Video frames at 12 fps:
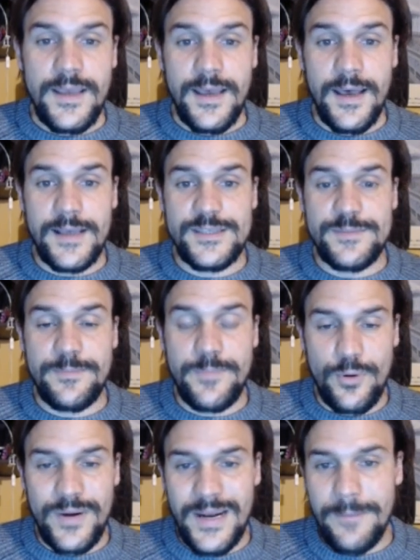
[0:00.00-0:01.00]
eh,
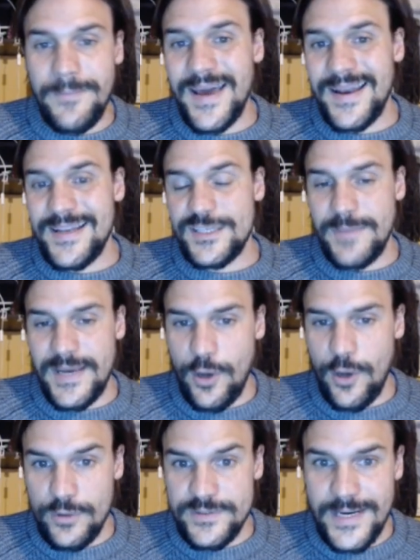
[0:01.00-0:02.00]
programmare gli smart
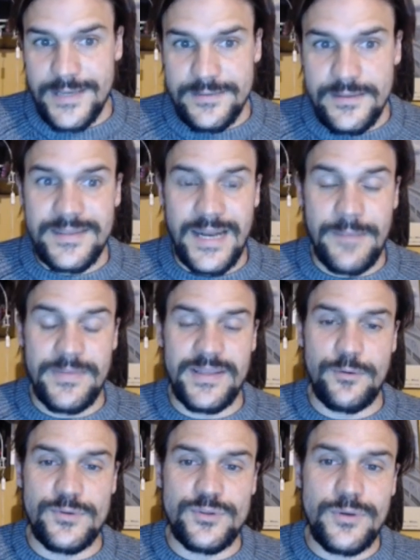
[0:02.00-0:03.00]
contract tramite
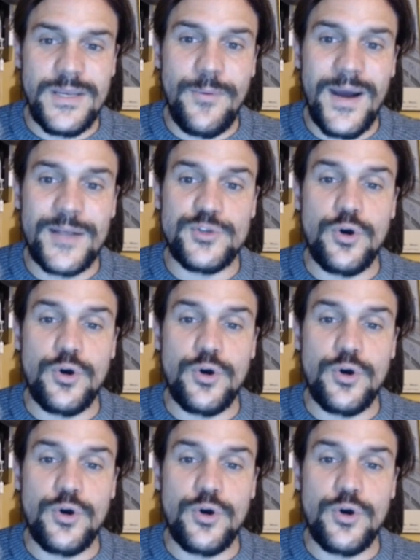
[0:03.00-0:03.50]
questo linguaggio